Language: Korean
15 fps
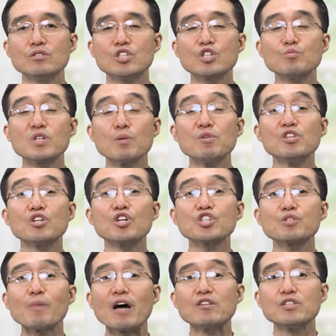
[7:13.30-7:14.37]
지금 재밌는
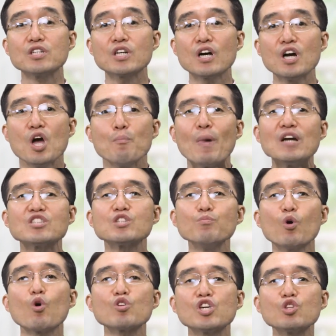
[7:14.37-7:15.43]
것이 많으니까. 말씀
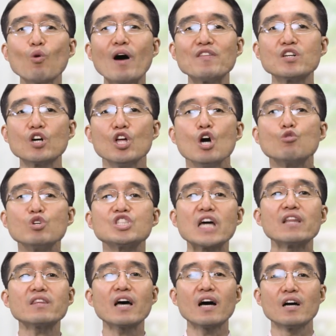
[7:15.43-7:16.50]
보고 기도하는 거
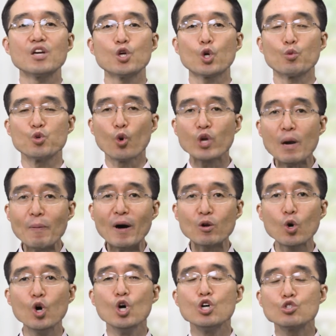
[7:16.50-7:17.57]
귀찮다. 여러분, 이게
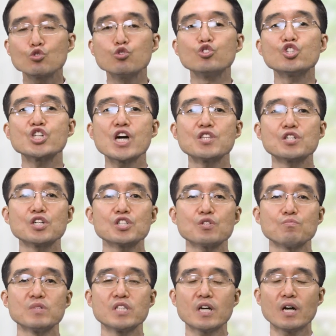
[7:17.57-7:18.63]
바로 술 취하는
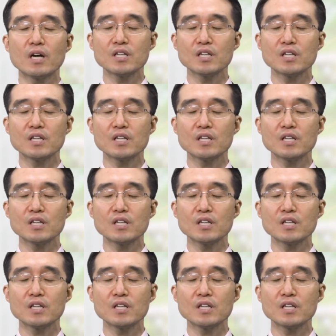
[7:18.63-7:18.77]
것입니다.